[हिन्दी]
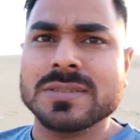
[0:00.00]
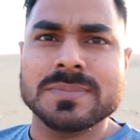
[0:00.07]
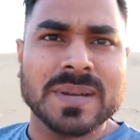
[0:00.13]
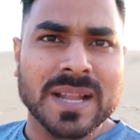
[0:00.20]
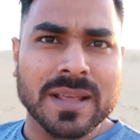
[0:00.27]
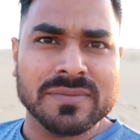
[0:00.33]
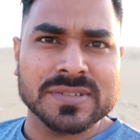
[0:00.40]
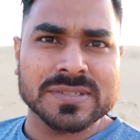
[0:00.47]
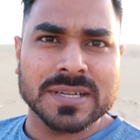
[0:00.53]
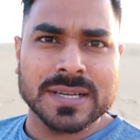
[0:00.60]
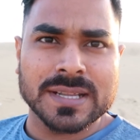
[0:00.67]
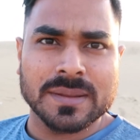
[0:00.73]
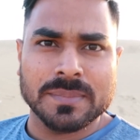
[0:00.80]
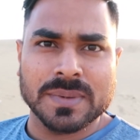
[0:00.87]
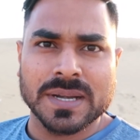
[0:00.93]
चीज़ में
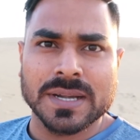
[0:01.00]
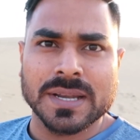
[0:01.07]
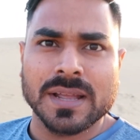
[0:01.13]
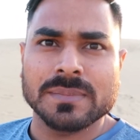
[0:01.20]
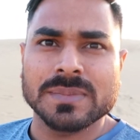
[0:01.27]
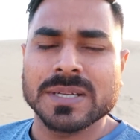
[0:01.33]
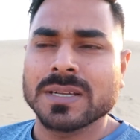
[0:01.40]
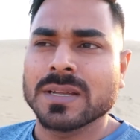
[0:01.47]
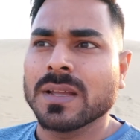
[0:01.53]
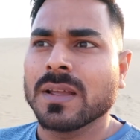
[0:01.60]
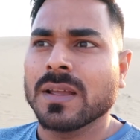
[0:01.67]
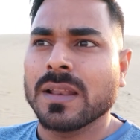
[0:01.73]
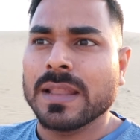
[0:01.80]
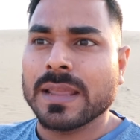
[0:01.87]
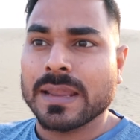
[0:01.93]
डाइवर्सिटी है अपने इंडिया में
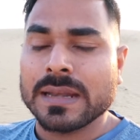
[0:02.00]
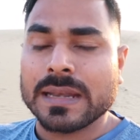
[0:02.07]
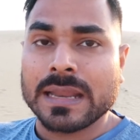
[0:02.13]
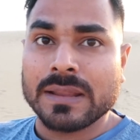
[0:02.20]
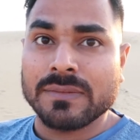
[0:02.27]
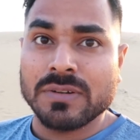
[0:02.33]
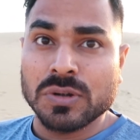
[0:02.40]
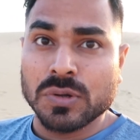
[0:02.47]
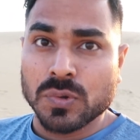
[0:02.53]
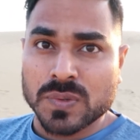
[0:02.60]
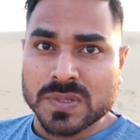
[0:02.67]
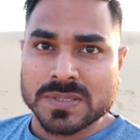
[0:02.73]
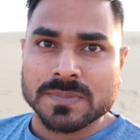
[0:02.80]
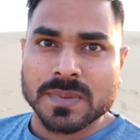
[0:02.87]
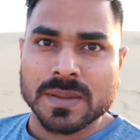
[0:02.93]
लेकिन केवल
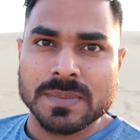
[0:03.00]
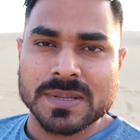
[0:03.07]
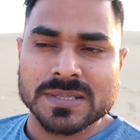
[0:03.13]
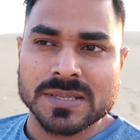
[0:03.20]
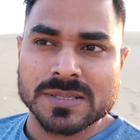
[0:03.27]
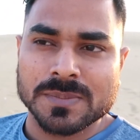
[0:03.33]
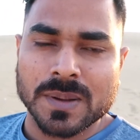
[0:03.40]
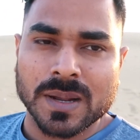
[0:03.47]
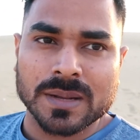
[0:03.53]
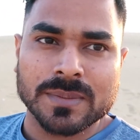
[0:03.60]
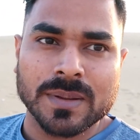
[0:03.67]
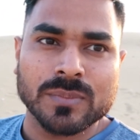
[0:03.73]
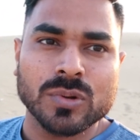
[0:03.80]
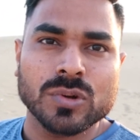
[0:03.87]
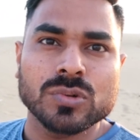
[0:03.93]
टूरिज़्म के बेसिस पे अगर
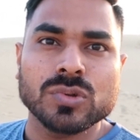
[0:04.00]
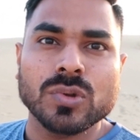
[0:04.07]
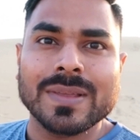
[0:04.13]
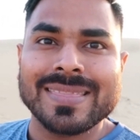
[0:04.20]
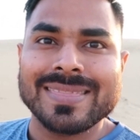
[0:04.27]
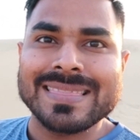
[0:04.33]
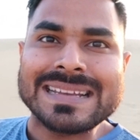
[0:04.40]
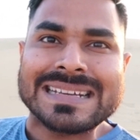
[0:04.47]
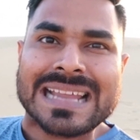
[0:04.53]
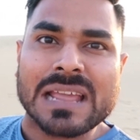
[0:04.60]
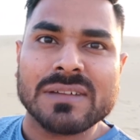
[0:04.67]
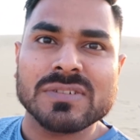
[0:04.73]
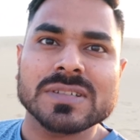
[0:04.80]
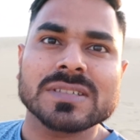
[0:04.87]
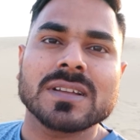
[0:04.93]
मैं बोलूँ तो इतनी
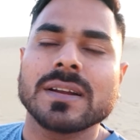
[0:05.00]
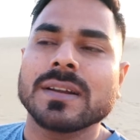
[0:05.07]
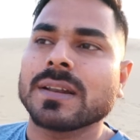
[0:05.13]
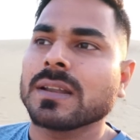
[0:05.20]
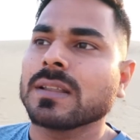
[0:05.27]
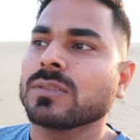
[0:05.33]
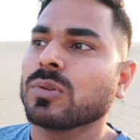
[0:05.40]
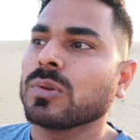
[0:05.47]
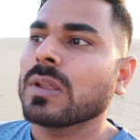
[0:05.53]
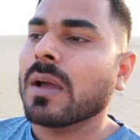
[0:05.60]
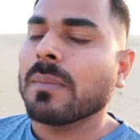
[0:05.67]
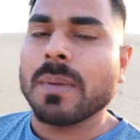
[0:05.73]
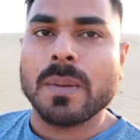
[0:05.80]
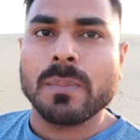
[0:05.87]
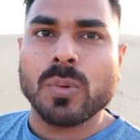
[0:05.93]
डाइवर्स कंट्री
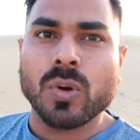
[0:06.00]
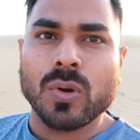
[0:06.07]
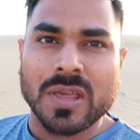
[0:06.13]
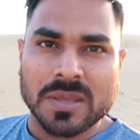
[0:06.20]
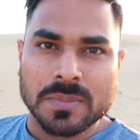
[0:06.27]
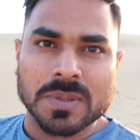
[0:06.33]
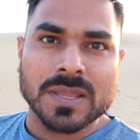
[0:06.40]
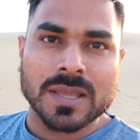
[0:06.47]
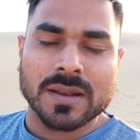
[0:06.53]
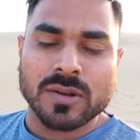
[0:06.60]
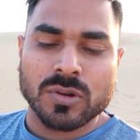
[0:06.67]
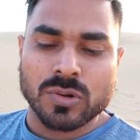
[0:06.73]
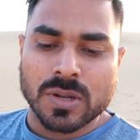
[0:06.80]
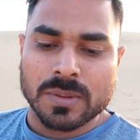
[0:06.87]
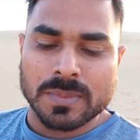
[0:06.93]
दुनिया में आपको कहीं भी
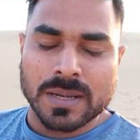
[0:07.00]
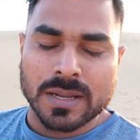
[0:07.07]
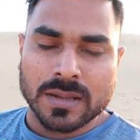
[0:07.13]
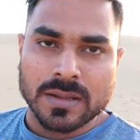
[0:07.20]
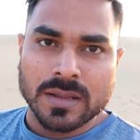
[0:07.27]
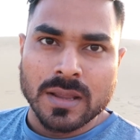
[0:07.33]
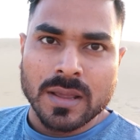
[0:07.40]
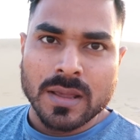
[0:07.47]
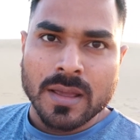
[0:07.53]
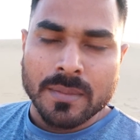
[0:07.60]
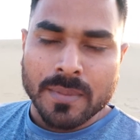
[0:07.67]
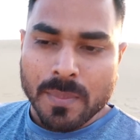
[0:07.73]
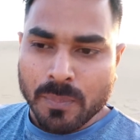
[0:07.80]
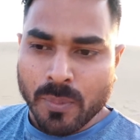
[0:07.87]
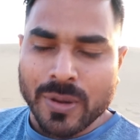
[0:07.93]
देखने को नहीं मिलेगी
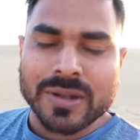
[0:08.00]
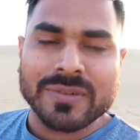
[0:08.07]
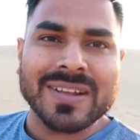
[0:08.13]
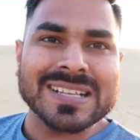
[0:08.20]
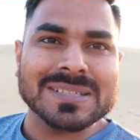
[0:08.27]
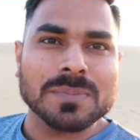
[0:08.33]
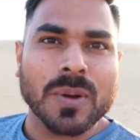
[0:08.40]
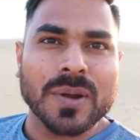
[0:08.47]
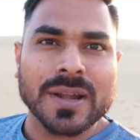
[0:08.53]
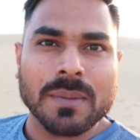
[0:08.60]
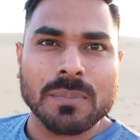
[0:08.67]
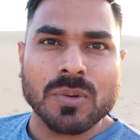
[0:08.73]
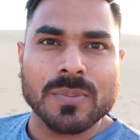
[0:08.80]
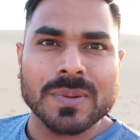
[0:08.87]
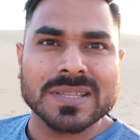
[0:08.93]
मैं पॉइंट वाइज पॉइंट
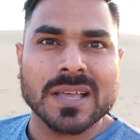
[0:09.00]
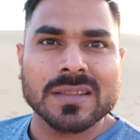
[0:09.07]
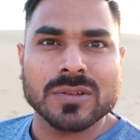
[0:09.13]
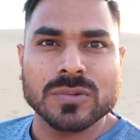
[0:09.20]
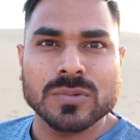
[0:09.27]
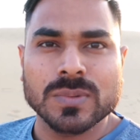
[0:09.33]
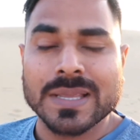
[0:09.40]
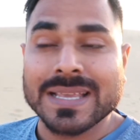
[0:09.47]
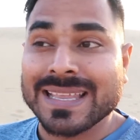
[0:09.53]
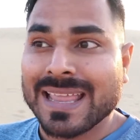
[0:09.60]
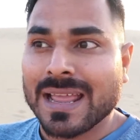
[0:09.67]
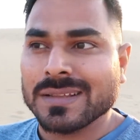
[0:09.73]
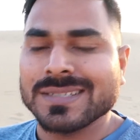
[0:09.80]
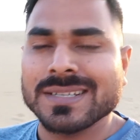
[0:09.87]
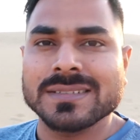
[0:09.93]
आपको बताता हूँ कि
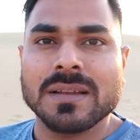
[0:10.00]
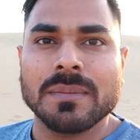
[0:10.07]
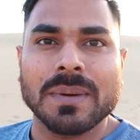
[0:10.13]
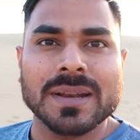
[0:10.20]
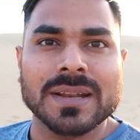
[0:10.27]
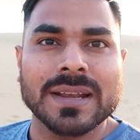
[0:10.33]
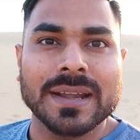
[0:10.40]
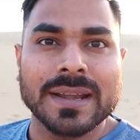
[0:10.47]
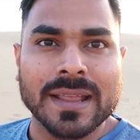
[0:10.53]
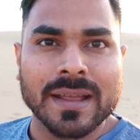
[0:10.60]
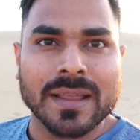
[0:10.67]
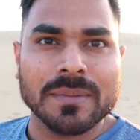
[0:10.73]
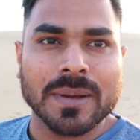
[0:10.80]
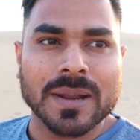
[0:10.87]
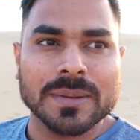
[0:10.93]
क्या चीज़ है हमारे
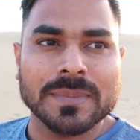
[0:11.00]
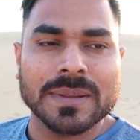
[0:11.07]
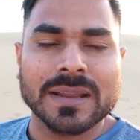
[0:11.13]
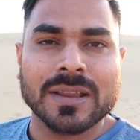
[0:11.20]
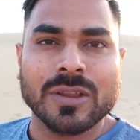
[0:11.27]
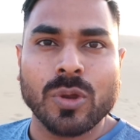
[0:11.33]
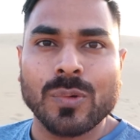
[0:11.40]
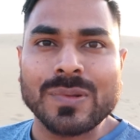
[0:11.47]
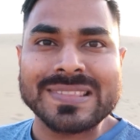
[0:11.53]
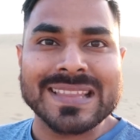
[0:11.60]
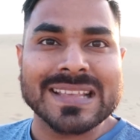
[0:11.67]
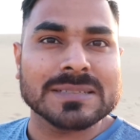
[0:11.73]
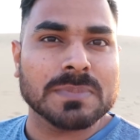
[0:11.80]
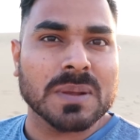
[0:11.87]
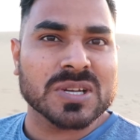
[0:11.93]
इंडिया के बारे में क्यों
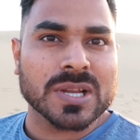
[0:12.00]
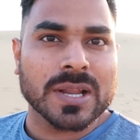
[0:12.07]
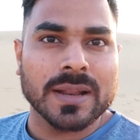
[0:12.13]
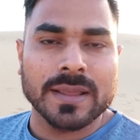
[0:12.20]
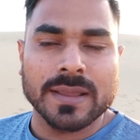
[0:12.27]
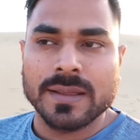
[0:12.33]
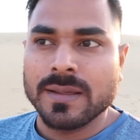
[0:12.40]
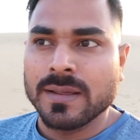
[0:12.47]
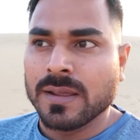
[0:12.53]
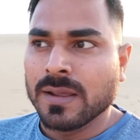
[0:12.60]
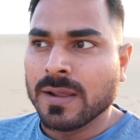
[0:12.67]
इतना स्पेशल है ये